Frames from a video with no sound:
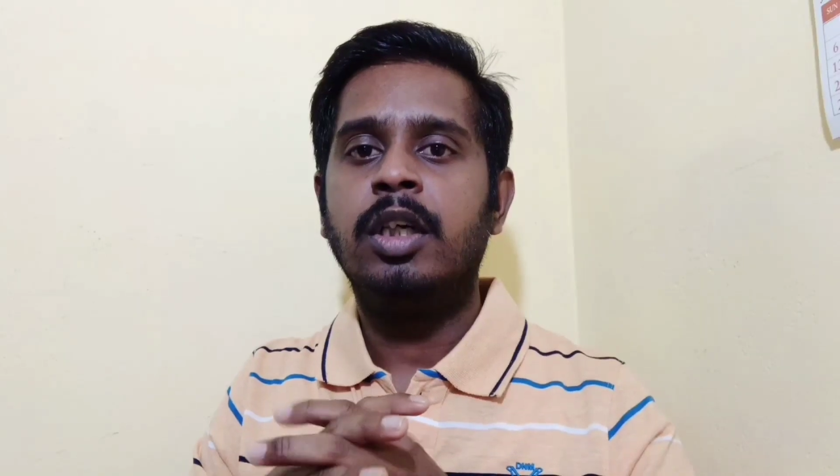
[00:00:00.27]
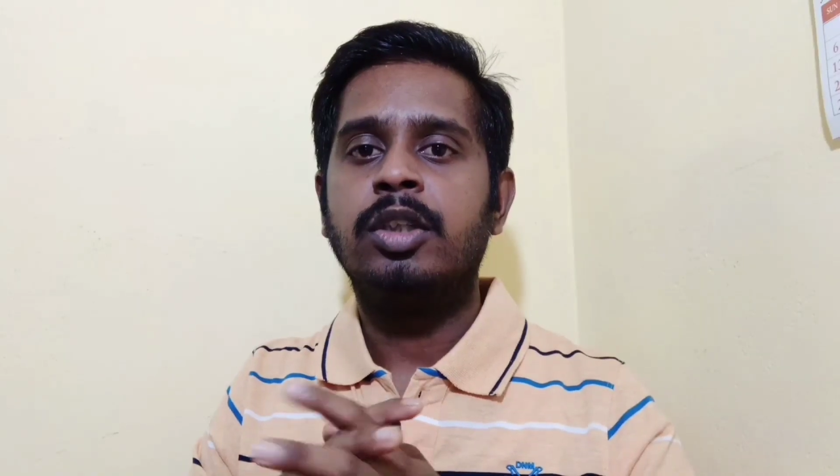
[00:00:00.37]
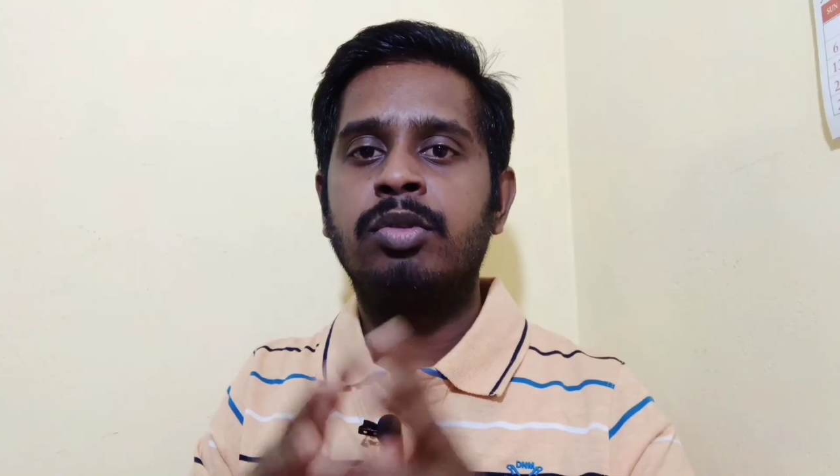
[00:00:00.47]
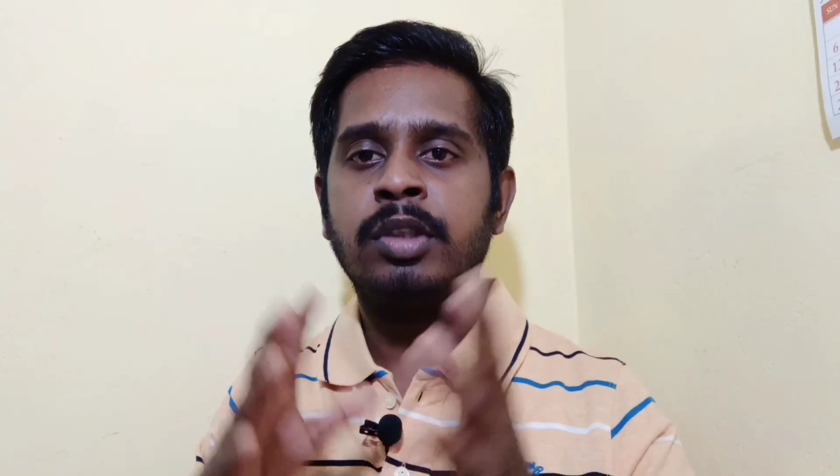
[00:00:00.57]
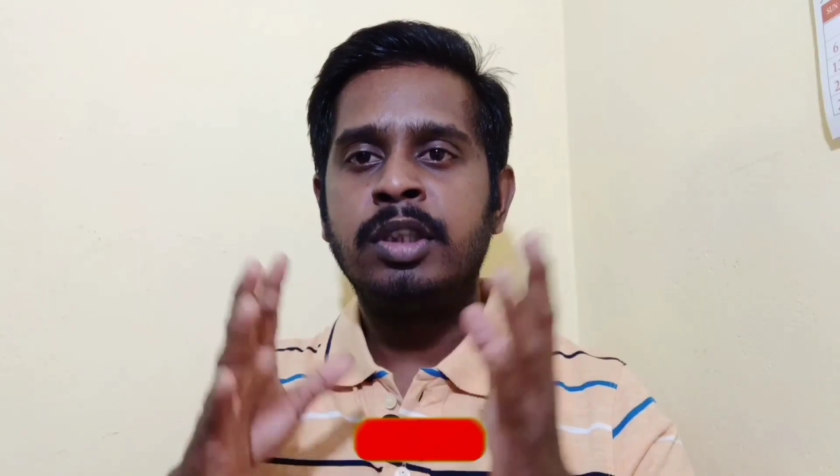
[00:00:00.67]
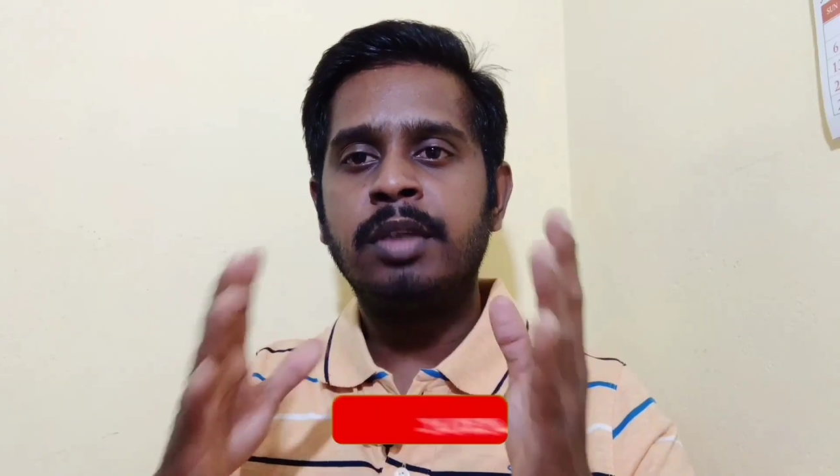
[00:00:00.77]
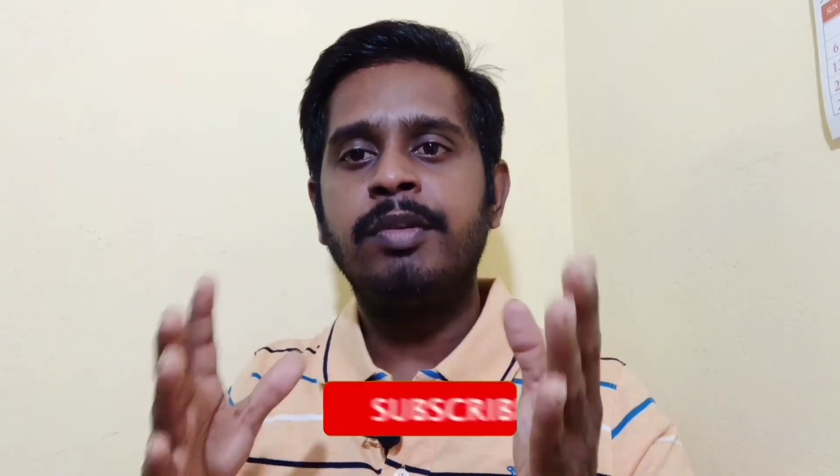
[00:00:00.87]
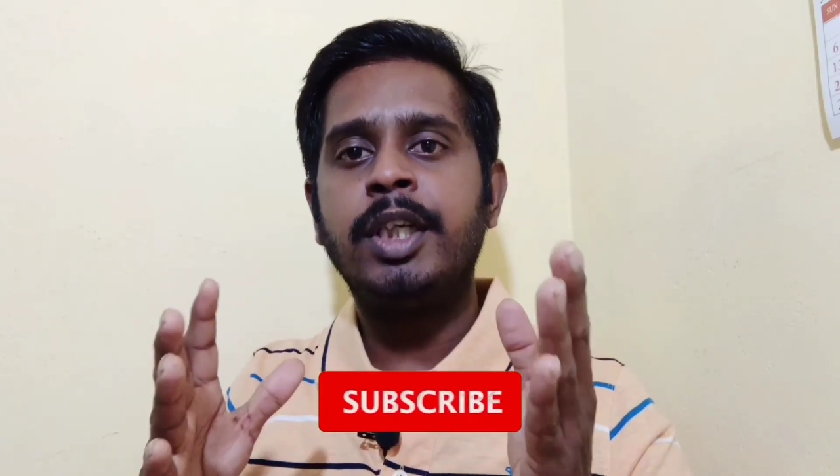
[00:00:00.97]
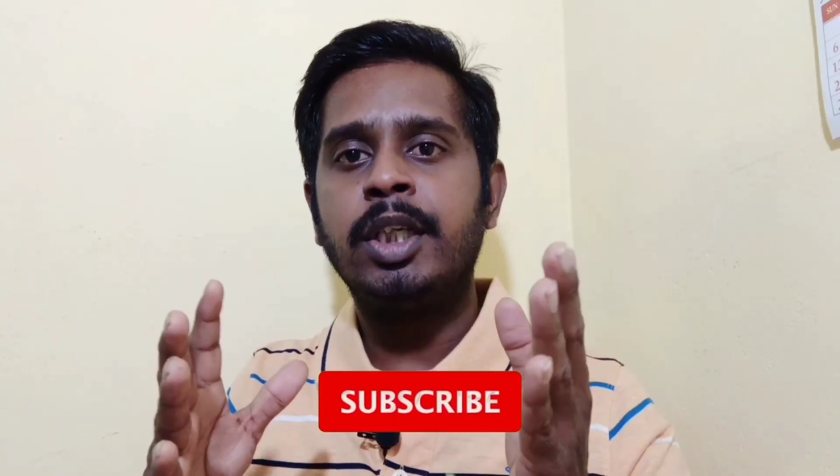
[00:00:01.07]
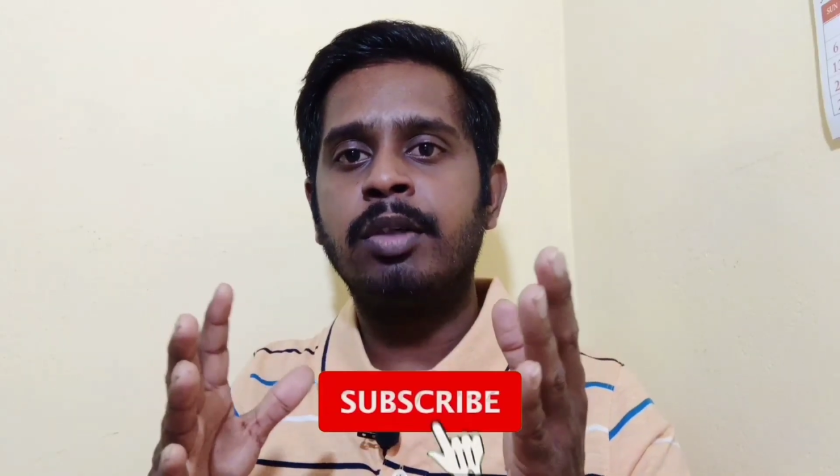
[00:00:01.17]
ஸோ இந்த
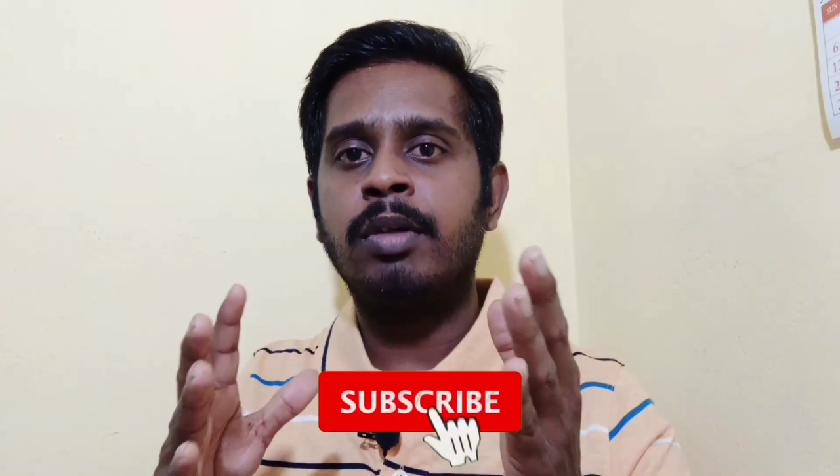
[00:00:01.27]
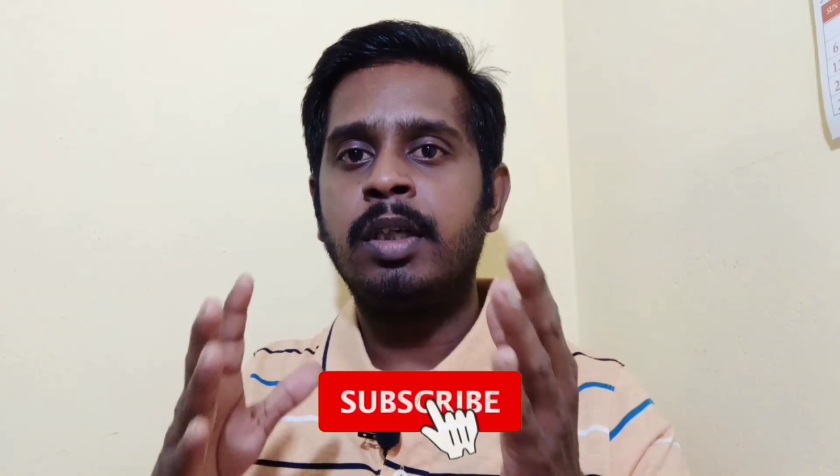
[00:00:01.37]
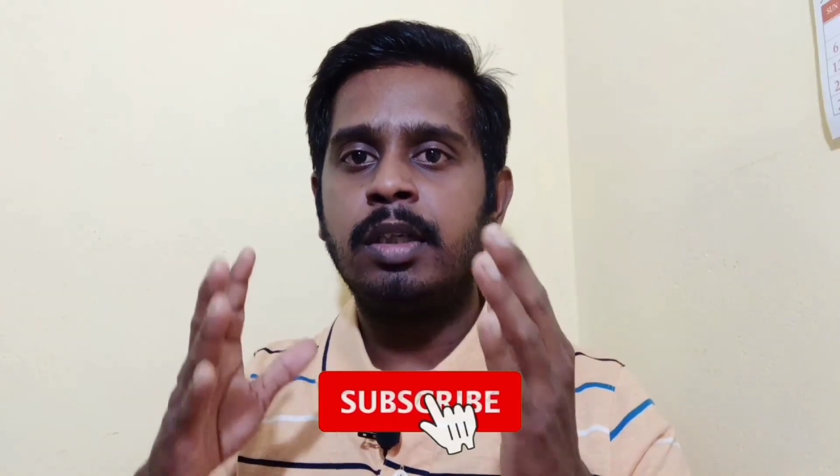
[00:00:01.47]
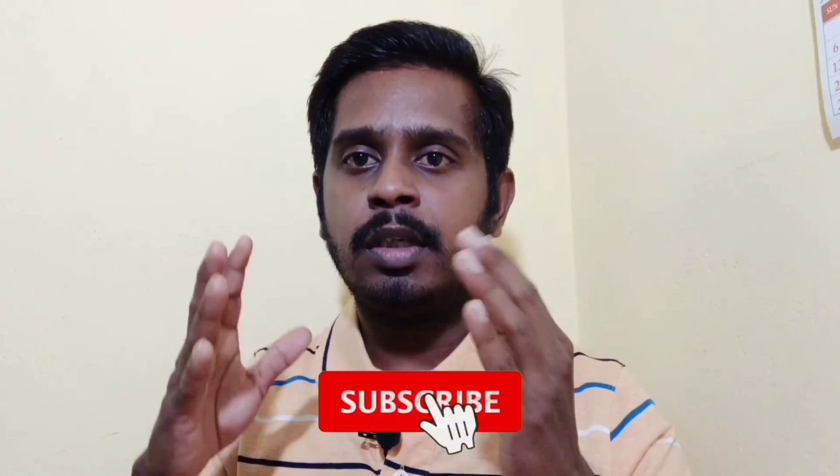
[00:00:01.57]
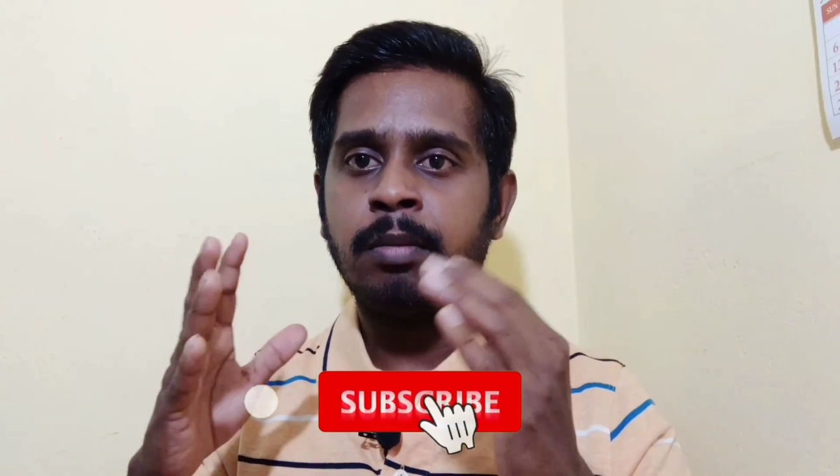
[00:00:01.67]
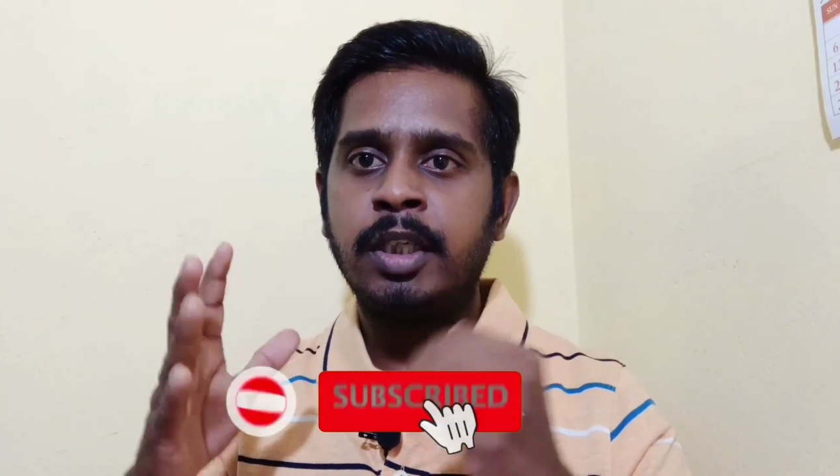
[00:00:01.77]
வீடியோவில் நம்ம